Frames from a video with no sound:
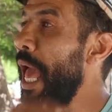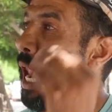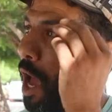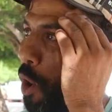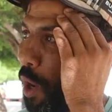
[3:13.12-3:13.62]
لا
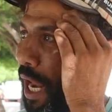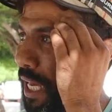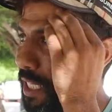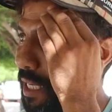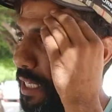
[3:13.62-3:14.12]
لا هو
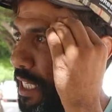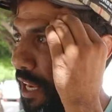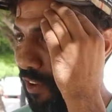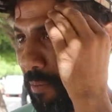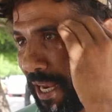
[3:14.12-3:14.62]
العرس
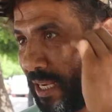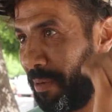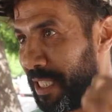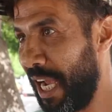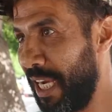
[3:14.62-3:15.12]
يصير فيه
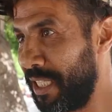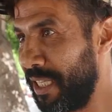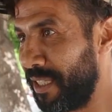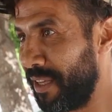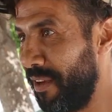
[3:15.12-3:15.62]
برشا
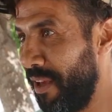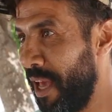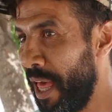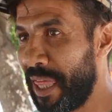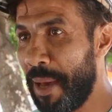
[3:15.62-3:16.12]
حاجات
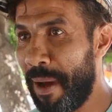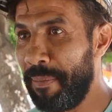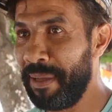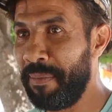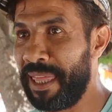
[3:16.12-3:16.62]
ثم
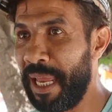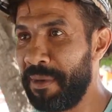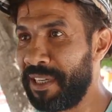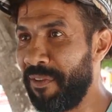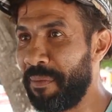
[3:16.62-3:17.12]
عباد مثال
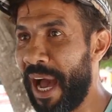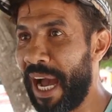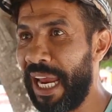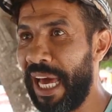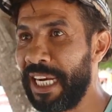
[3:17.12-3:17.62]
ماشي في
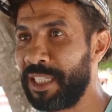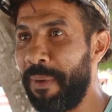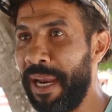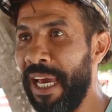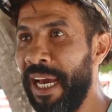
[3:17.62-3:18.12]
مخاخه العرس
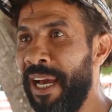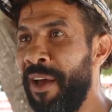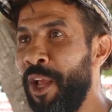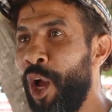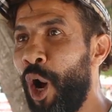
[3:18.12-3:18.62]
معناها
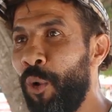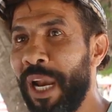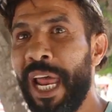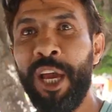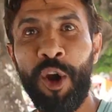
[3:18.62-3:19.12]
آه،
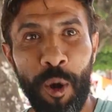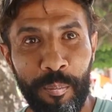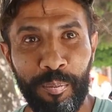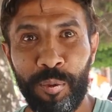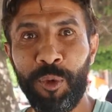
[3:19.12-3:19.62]
والله
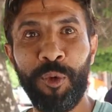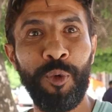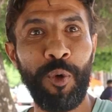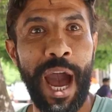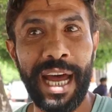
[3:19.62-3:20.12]
حب
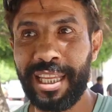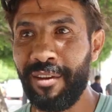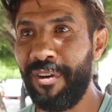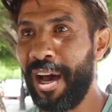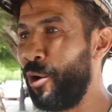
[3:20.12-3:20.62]

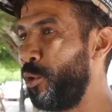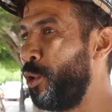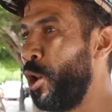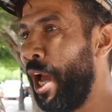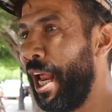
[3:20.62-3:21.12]
وعاطفة طيب، و...
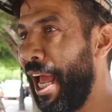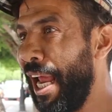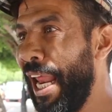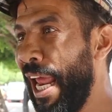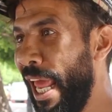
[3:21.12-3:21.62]
نعرفوا
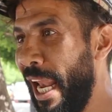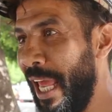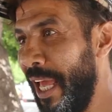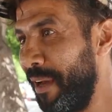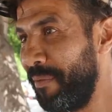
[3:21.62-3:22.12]
احنا لا لا
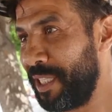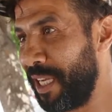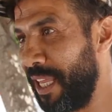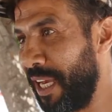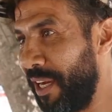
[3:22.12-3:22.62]
لا
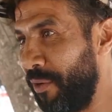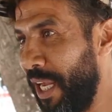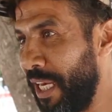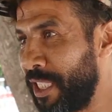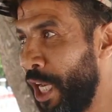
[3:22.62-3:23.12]
مش هذاك هو
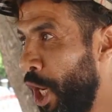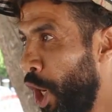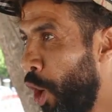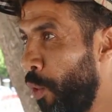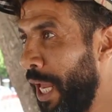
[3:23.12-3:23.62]
العرس
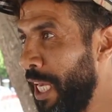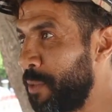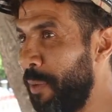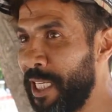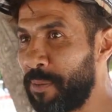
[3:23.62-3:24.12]
هو
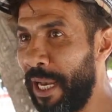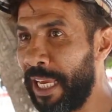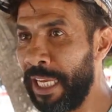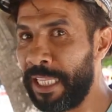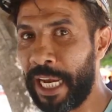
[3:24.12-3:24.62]
العرس بالنسبة
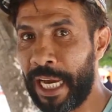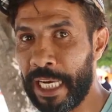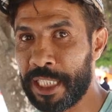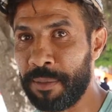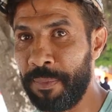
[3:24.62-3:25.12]
لك انت
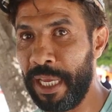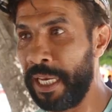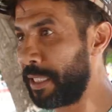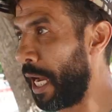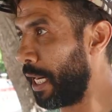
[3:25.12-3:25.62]
خرجت من
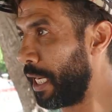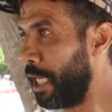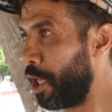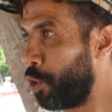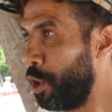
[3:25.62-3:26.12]
اطار
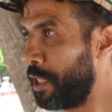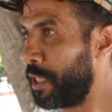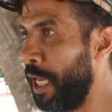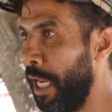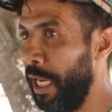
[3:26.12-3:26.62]
انك كنت
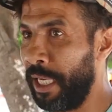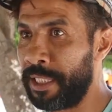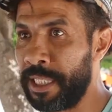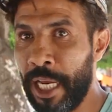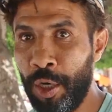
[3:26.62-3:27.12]

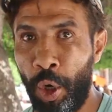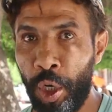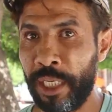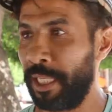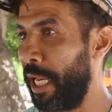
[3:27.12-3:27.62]
انسان
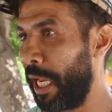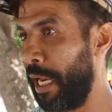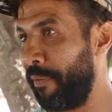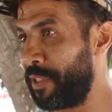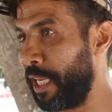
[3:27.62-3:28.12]
حر طريق
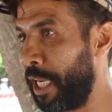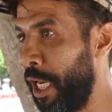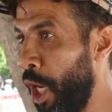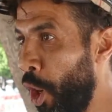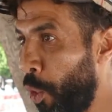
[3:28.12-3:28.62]
نفسك
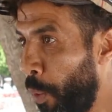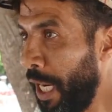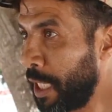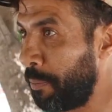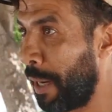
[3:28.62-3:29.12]

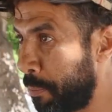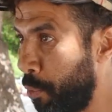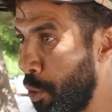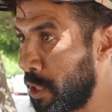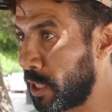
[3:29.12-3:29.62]
وليت
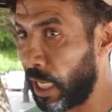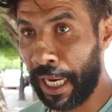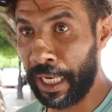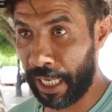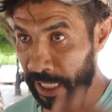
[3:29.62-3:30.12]
مربوط
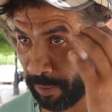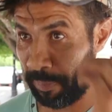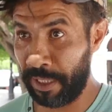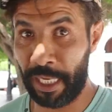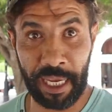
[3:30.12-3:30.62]
كانك احسب
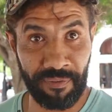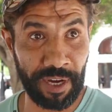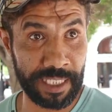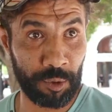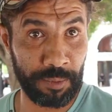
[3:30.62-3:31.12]
بنتي كيف
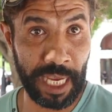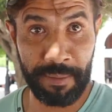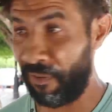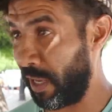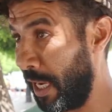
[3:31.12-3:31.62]
رص
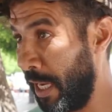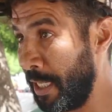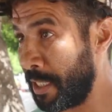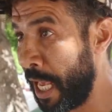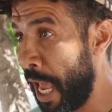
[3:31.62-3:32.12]
ومسيبه في
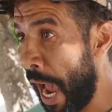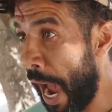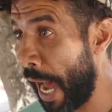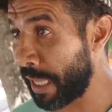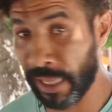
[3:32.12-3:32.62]
الكياس مدى
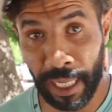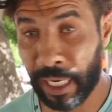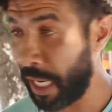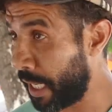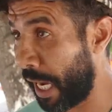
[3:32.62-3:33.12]
الحياه حط
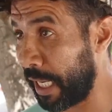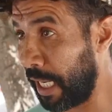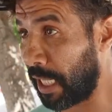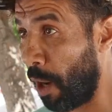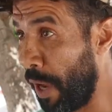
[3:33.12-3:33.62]
لك
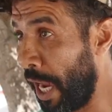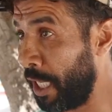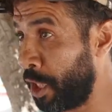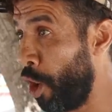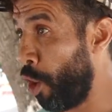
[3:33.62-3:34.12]
كريته
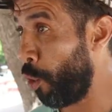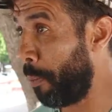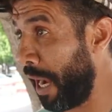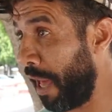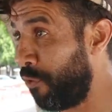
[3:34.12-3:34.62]
واحد
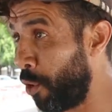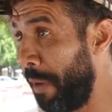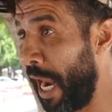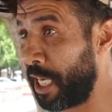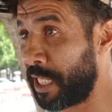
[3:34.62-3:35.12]
وبلع فوق
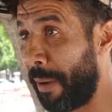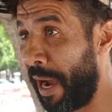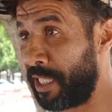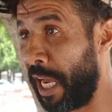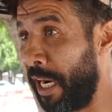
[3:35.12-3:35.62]
منها
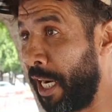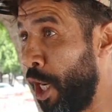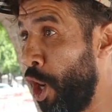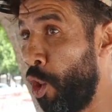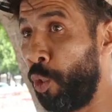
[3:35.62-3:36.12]
سبع حجر
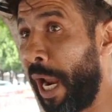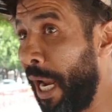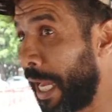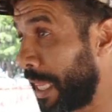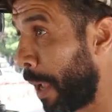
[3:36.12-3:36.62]
وقال
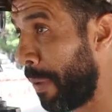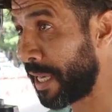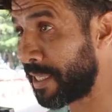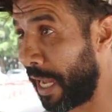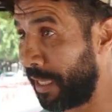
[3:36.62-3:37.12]
لك هتلعبها
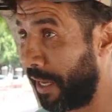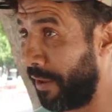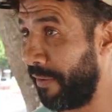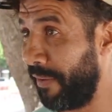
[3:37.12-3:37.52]
بها سعده